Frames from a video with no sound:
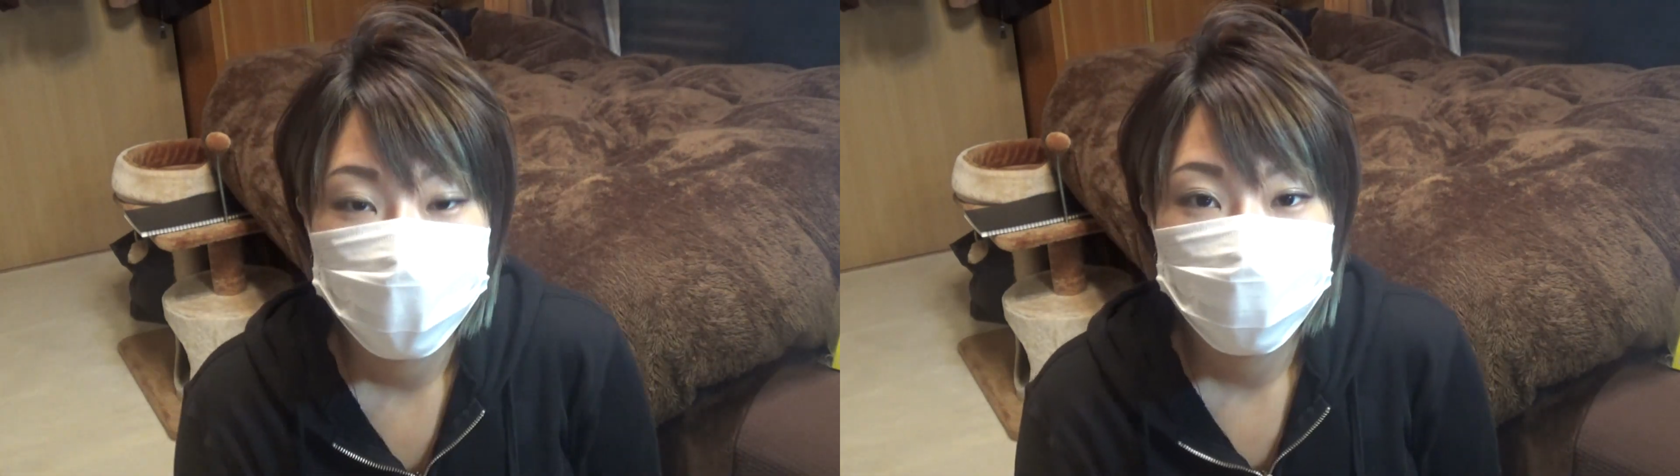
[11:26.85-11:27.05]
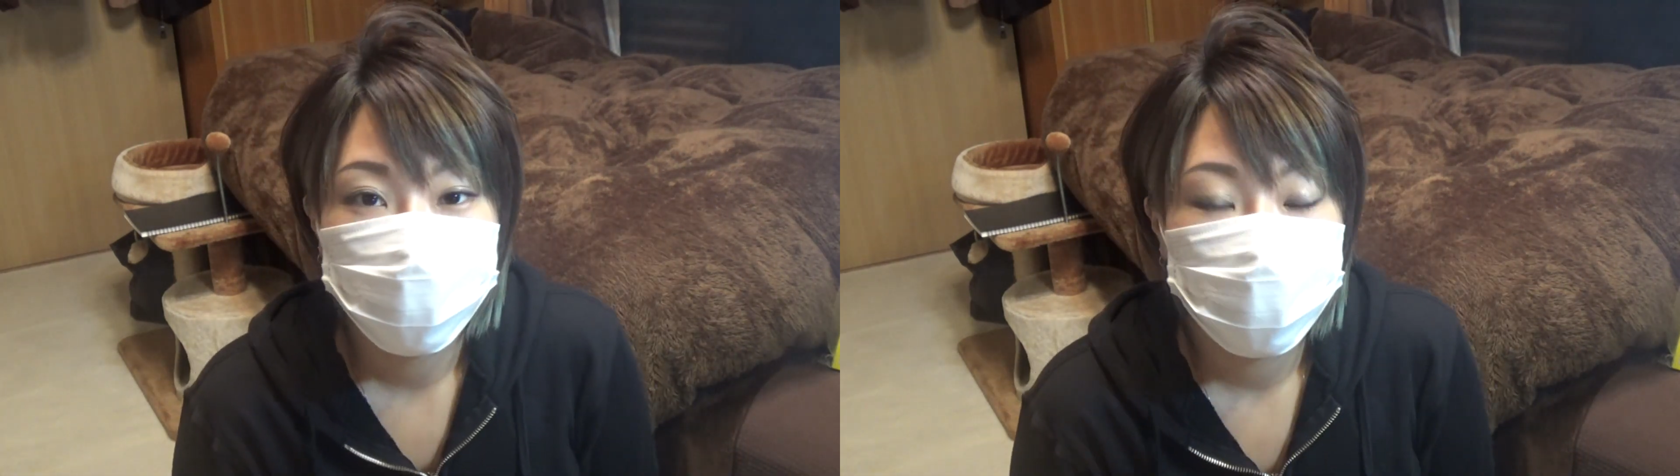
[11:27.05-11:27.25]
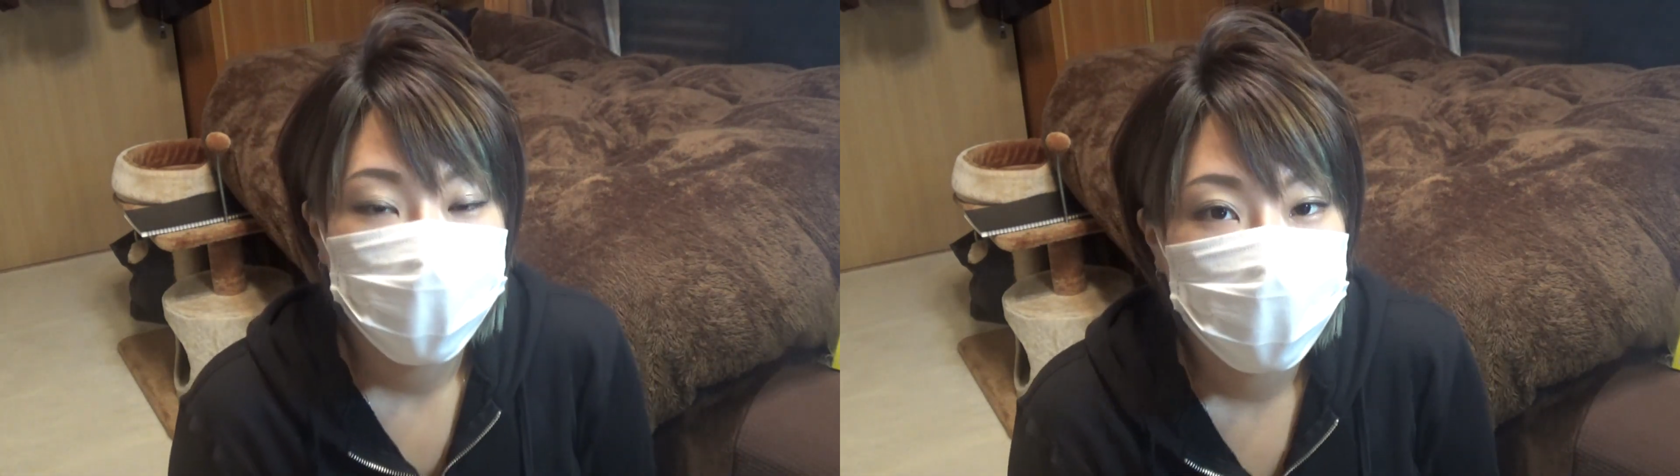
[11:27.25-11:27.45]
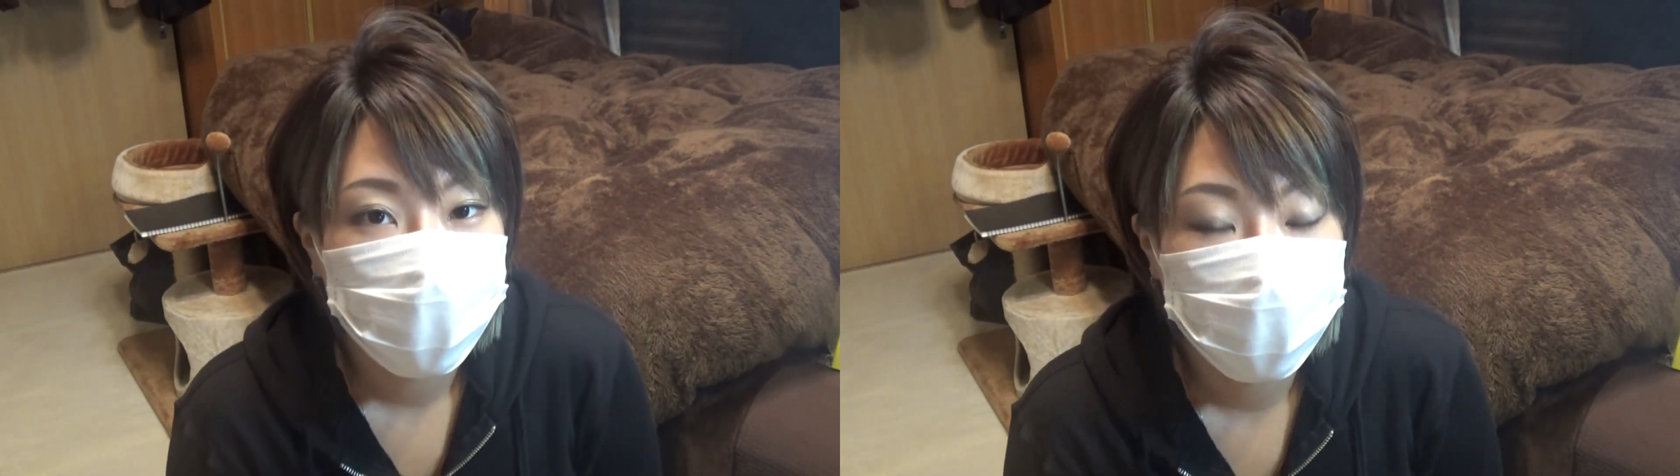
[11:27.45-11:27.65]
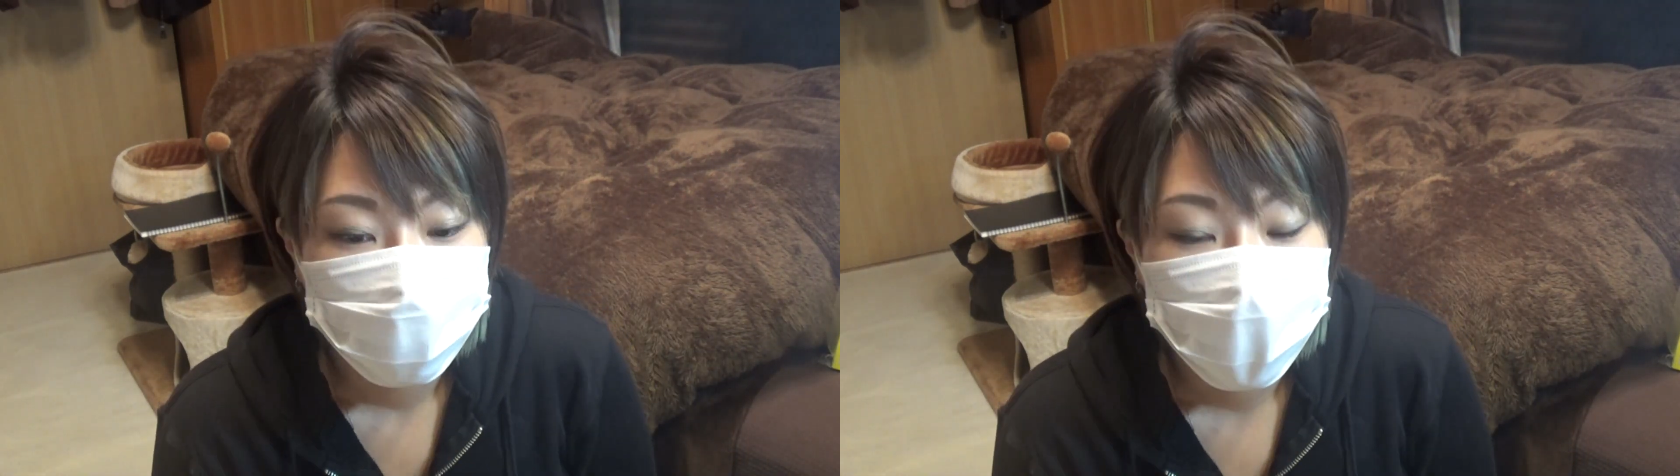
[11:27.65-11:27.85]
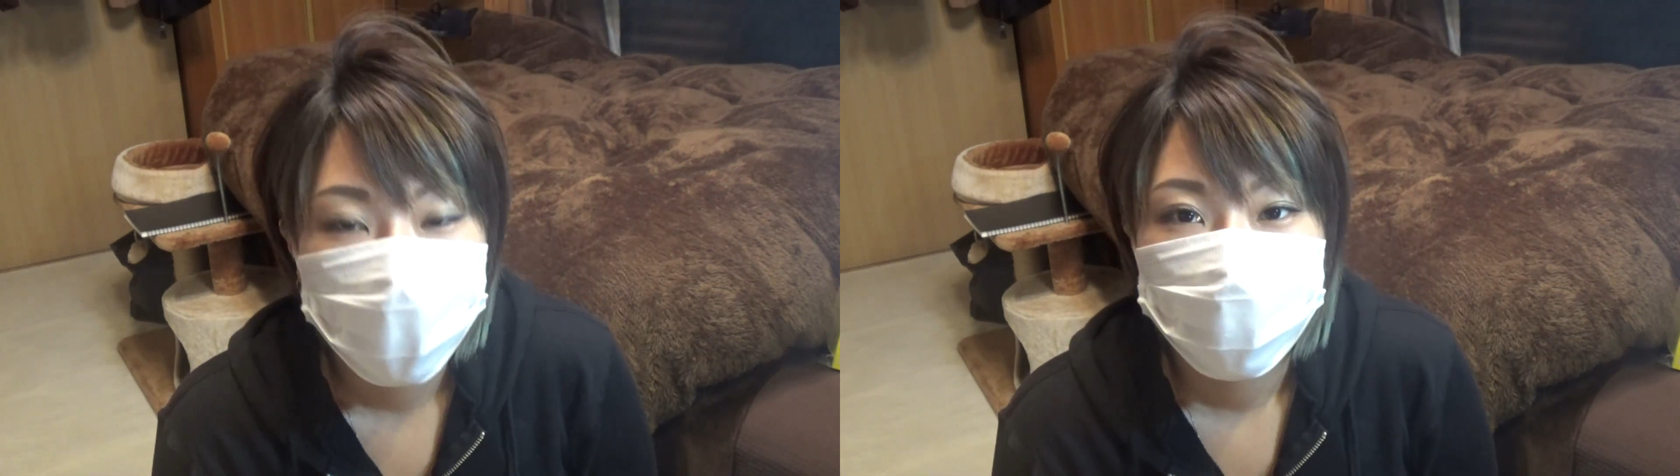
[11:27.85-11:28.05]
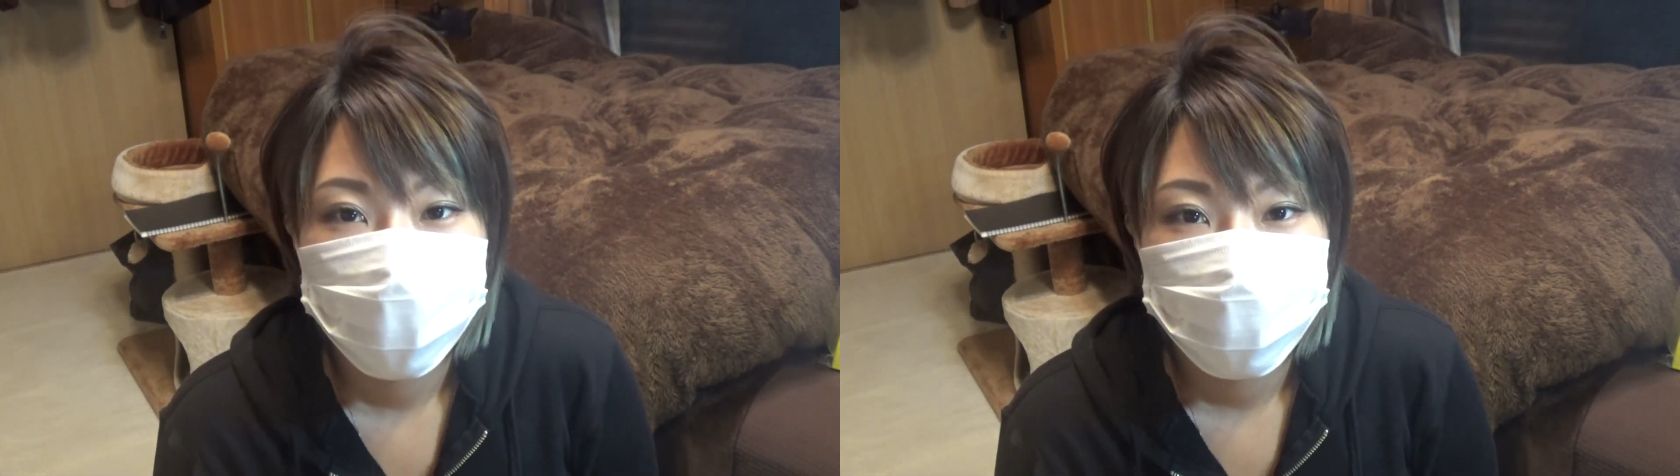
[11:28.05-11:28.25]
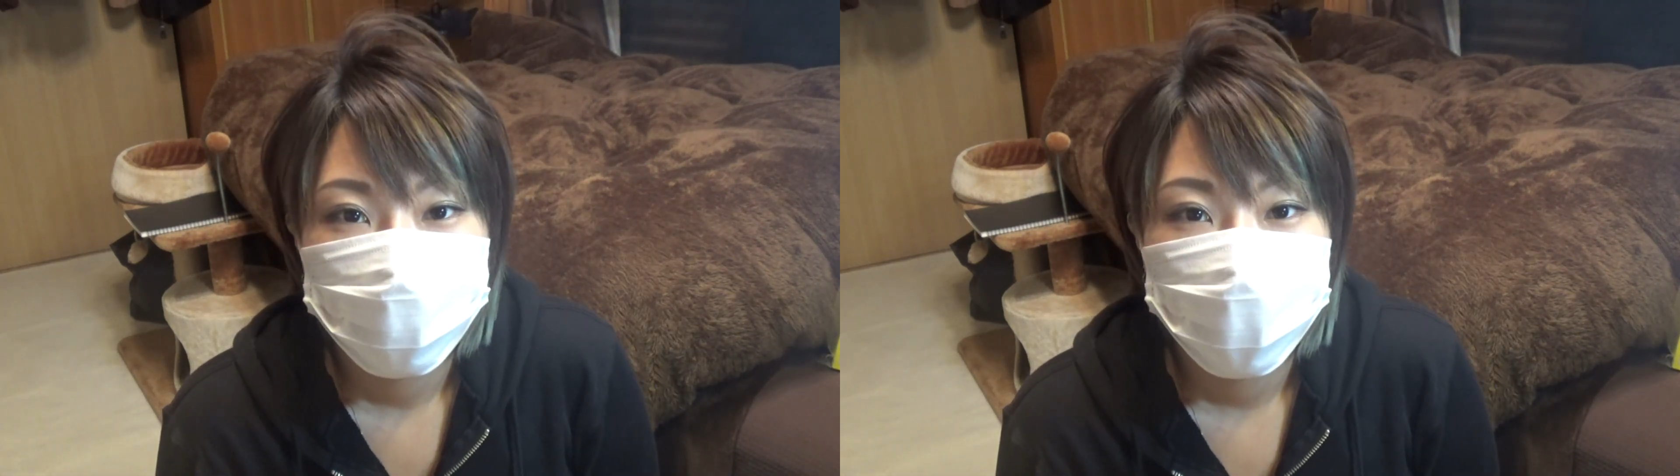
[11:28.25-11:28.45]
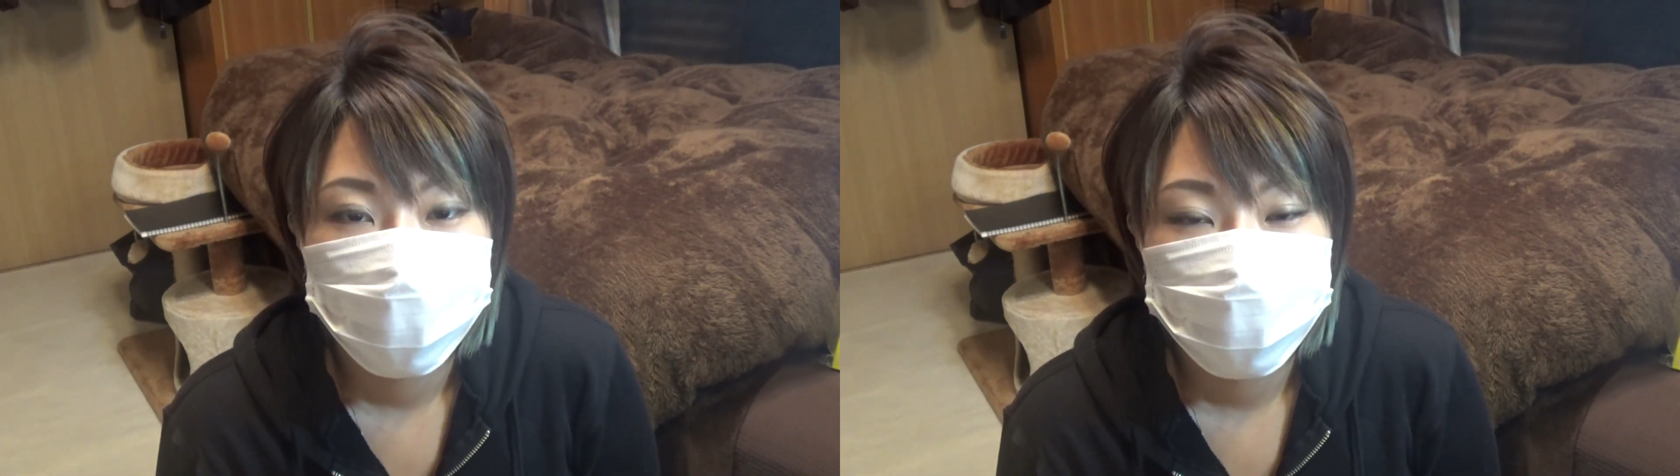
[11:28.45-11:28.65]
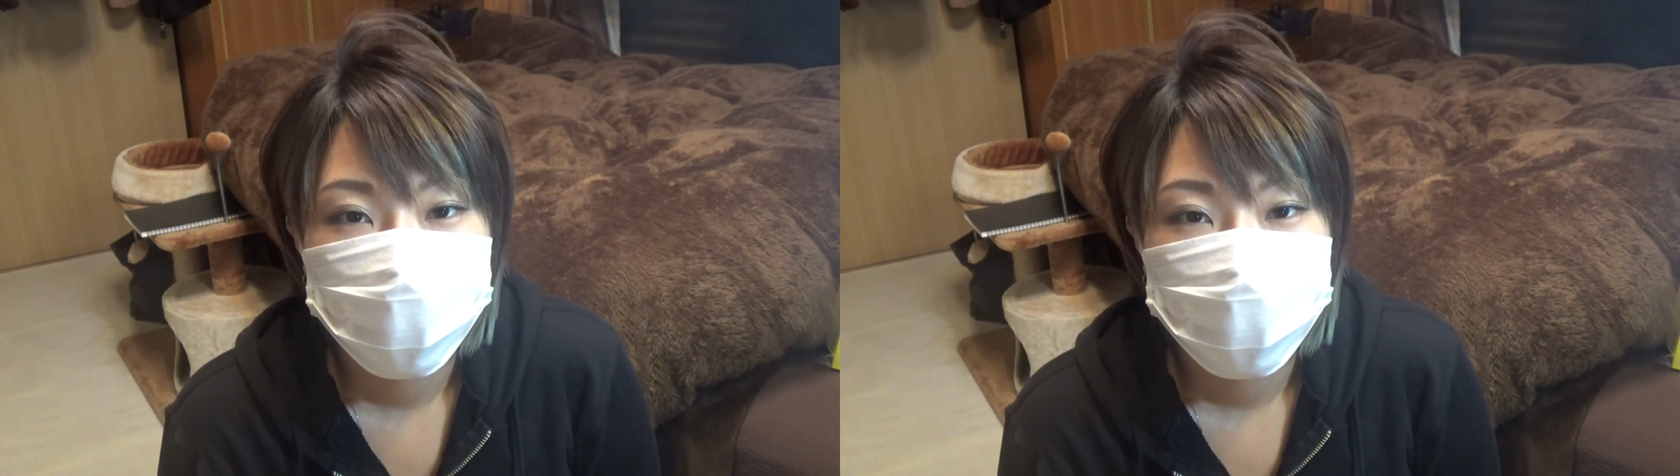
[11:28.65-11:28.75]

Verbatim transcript: めた方が、まあ、後々面倒